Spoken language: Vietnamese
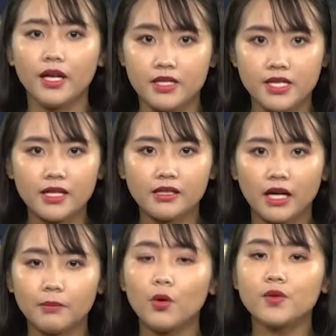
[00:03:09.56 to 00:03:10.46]
khiển trách
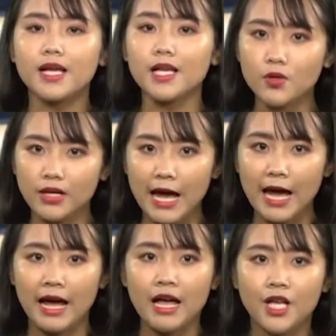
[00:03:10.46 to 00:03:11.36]
cán bộ xã Duyên
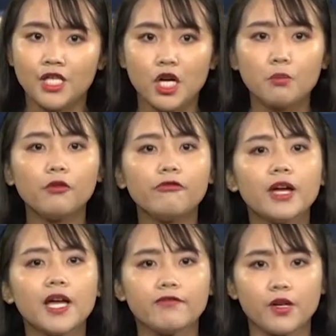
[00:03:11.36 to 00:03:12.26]
Hà do bút
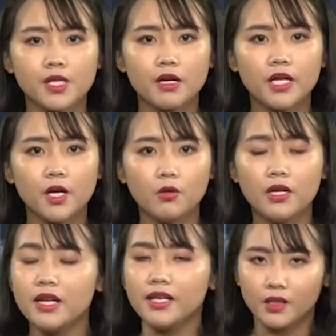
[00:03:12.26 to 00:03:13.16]
phê vào sơ yếu lý
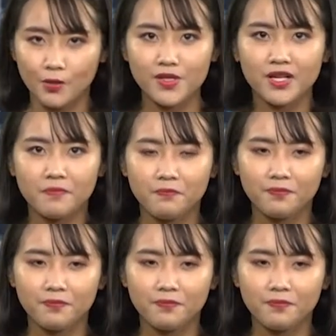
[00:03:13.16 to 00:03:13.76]
lịch công dân.